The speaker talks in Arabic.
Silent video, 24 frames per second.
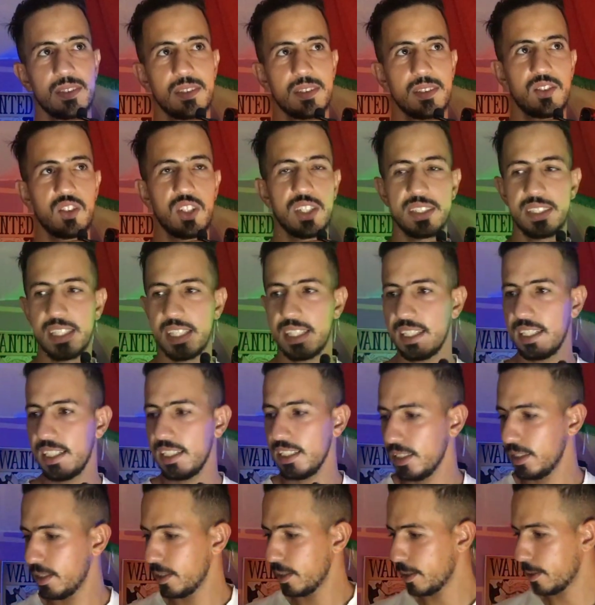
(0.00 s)
جزائري
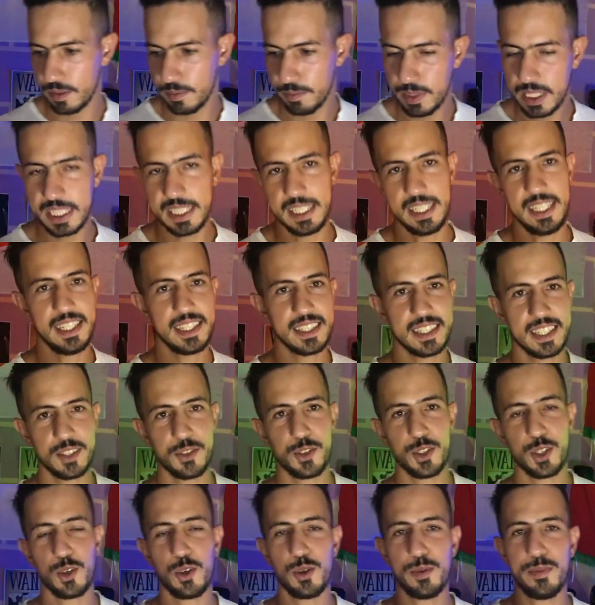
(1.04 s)
مريحين
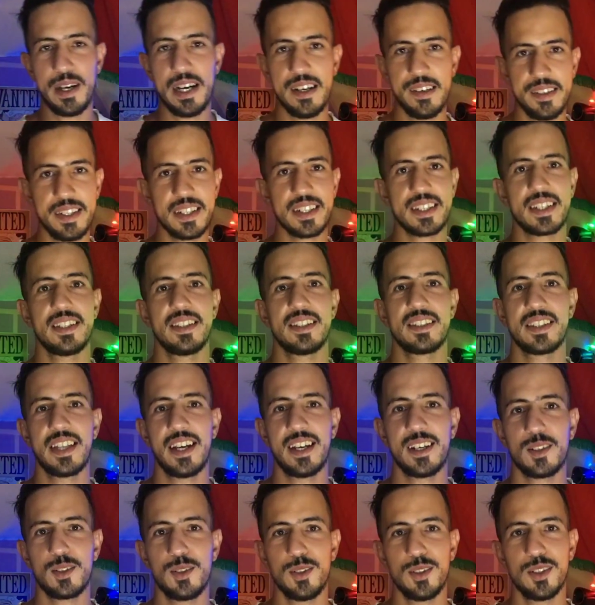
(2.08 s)
كيشيخو معانا
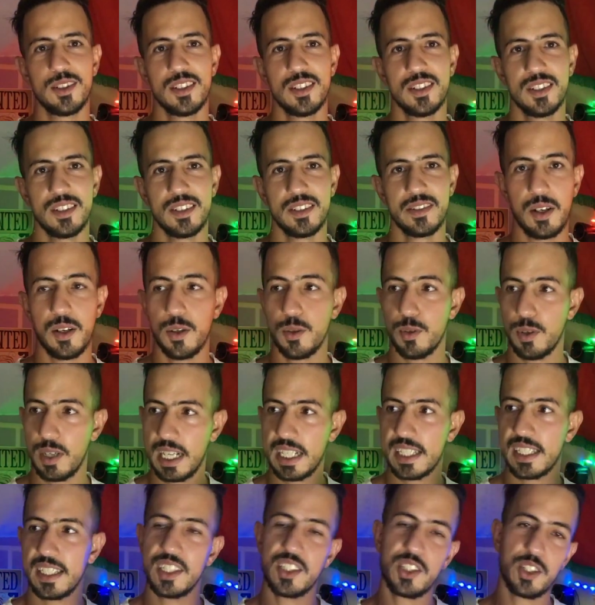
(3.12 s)
كيضحكو واخا
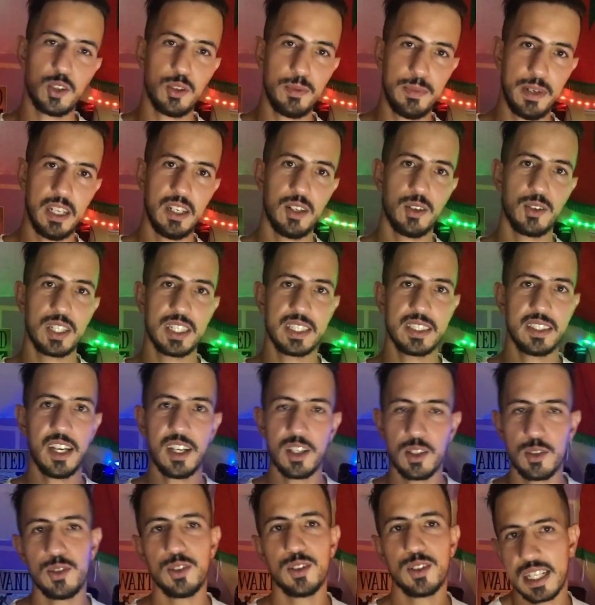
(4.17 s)
كيشيخو معانا
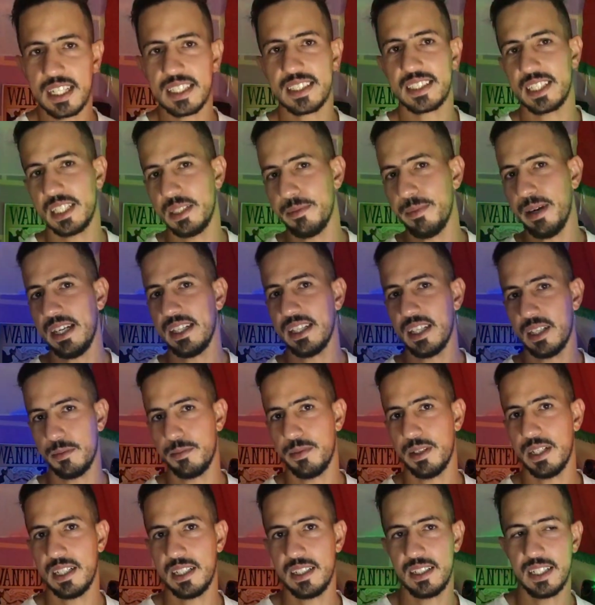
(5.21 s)
وكيضحكو رادين معانا
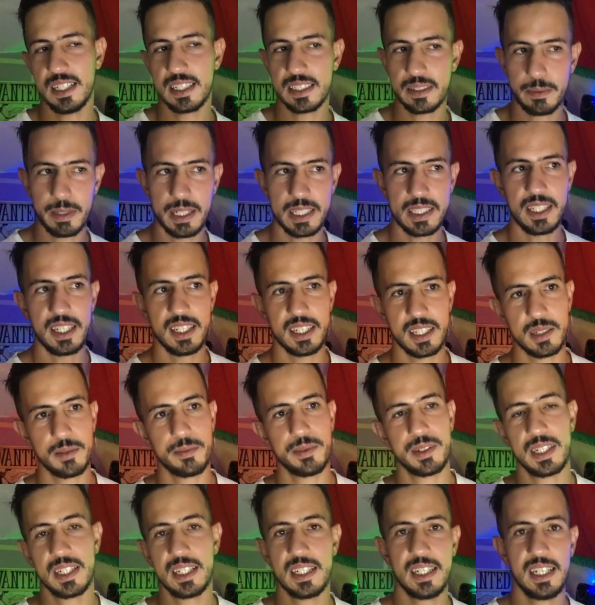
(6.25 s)
البال لا تبقى تهرب
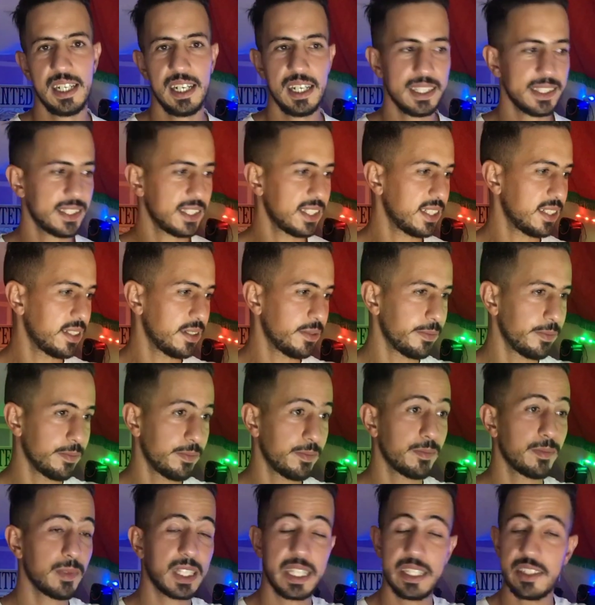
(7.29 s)
لا حاجه
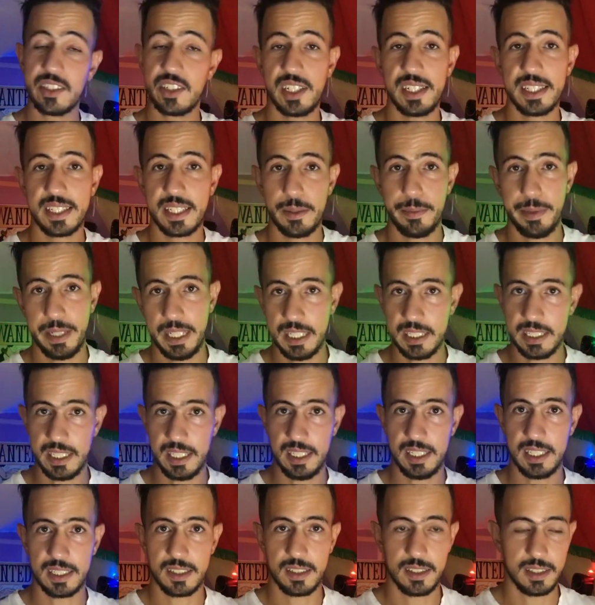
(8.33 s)
ما كاينش اللي كيبعد
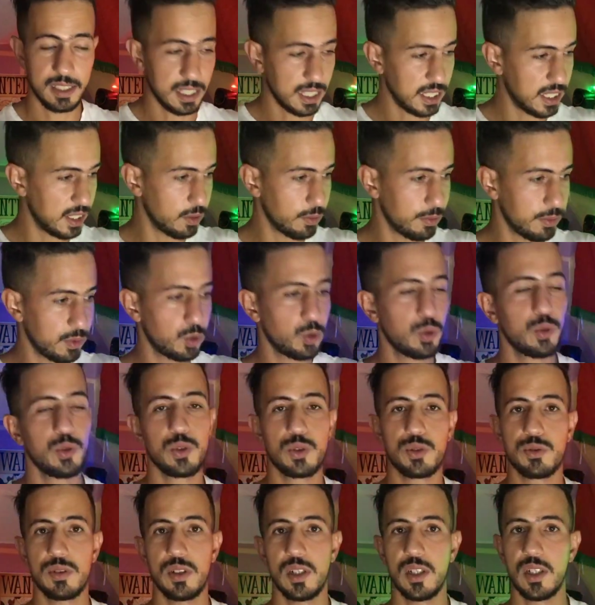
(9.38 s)
عليك راهم
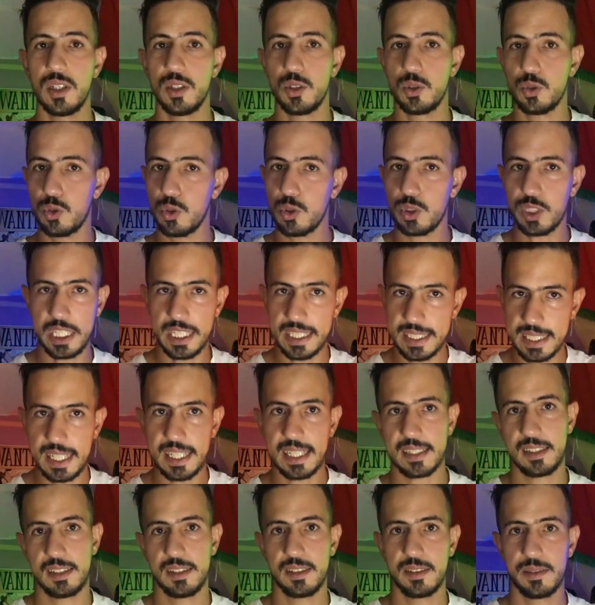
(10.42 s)
جوج جوج
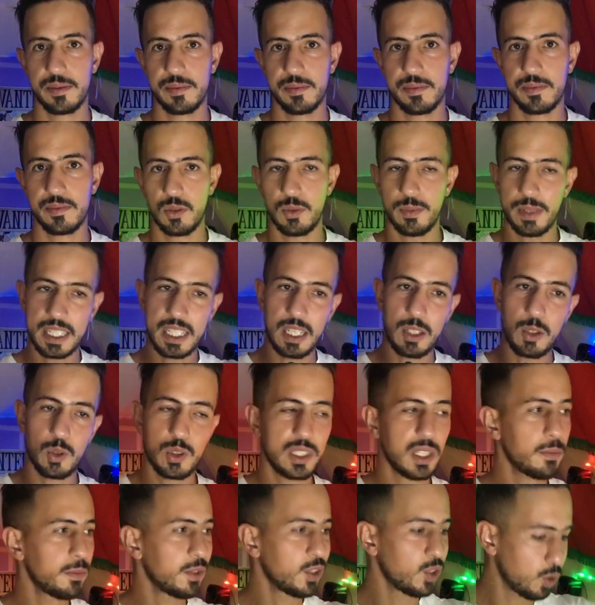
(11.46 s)
حداك هما كانوا
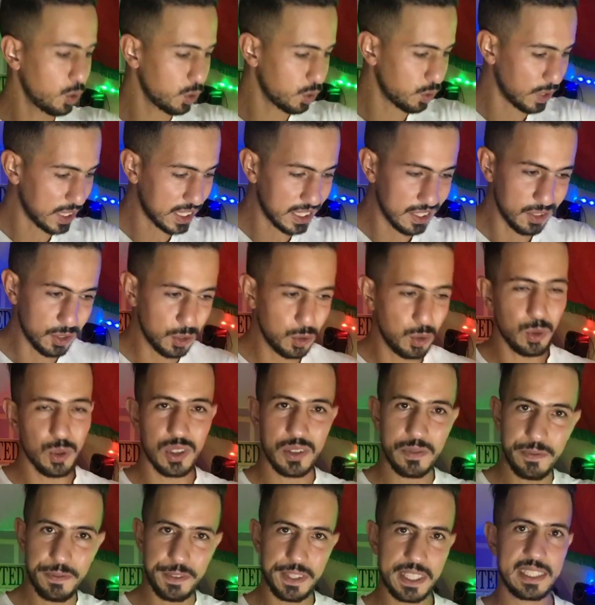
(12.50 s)
اكثر من جوج ولكن
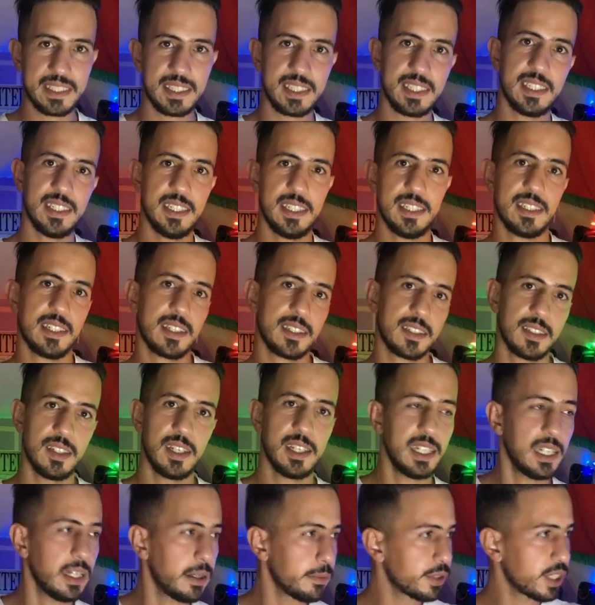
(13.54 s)
جوج مفيكسين حداك
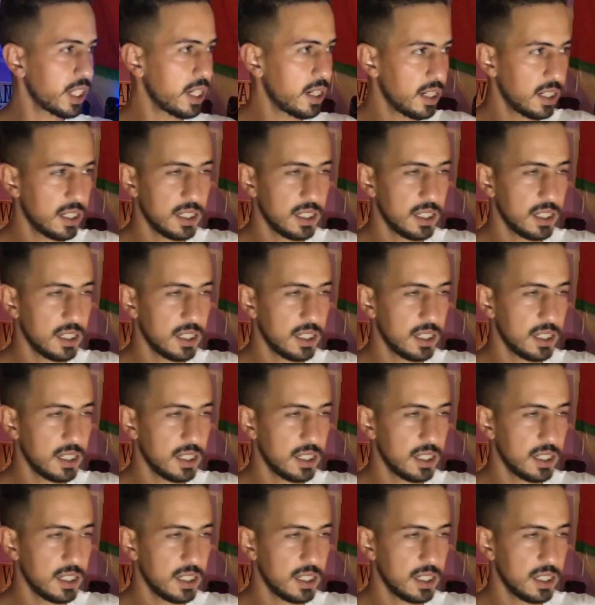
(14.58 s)
الا مشى